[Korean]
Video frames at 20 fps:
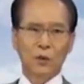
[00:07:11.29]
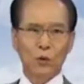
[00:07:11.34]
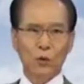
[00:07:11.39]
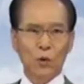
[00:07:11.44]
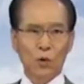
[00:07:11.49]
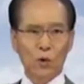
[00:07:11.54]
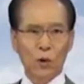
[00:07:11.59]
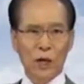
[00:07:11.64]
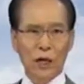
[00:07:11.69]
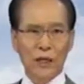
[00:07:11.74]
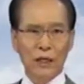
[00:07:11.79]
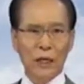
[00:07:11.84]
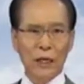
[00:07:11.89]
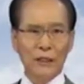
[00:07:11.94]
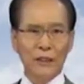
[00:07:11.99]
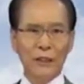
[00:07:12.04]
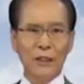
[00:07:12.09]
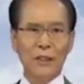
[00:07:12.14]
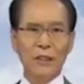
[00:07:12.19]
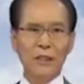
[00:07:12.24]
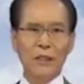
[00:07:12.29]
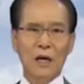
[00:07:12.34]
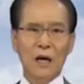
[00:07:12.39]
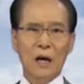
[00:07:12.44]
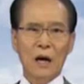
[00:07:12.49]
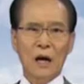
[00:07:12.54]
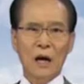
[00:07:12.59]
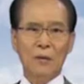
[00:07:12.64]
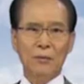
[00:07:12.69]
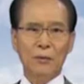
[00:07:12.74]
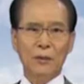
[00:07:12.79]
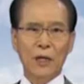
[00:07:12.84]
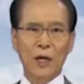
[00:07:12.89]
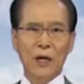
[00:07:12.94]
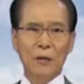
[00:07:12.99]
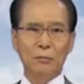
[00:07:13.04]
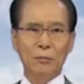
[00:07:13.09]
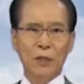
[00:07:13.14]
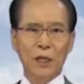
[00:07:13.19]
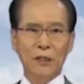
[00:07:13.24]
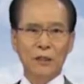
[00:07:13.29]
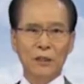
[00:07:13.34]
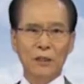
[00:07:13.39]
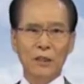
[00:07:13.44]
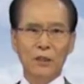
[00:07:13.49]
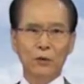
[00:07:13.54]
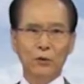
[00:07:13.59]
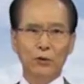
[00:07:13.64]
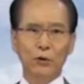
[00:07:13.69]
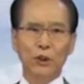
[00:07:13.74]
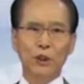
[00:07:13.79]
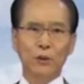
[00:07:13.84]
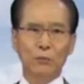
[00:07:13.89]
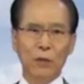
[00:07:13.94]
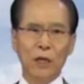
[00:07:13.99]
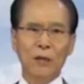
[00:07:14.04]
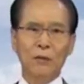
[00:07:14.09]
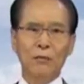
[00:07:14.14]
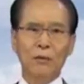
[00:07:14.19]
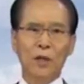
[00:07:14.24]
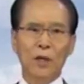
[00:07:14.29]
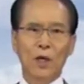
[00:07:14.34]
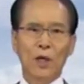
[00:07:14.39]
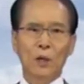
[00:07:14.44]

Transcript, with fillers: 노아 가정, 아브라함 가정을 중심한